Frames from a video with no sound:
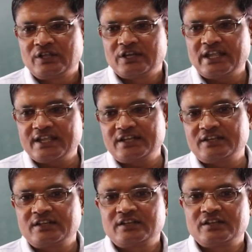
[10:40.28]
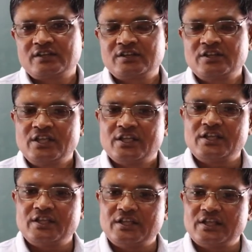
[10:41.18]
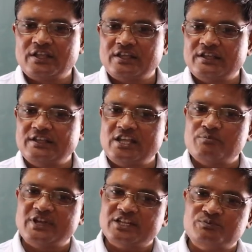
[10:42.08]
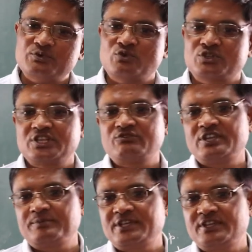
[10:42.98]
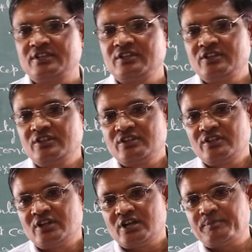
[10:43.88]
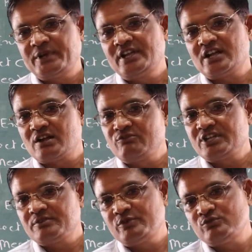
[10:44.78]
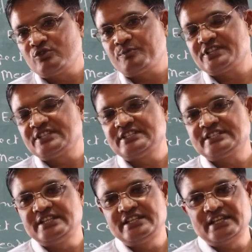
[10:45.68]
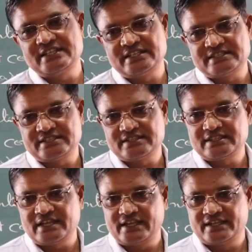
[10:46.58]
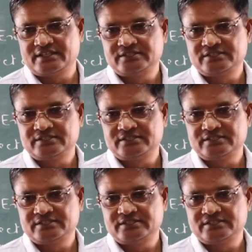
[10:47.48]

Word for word: लेकिन ये महत्वपूर्ण होते हुए भी अपने अकाउंटिंग में उनको प्रदर्शित नहीं किया जाता है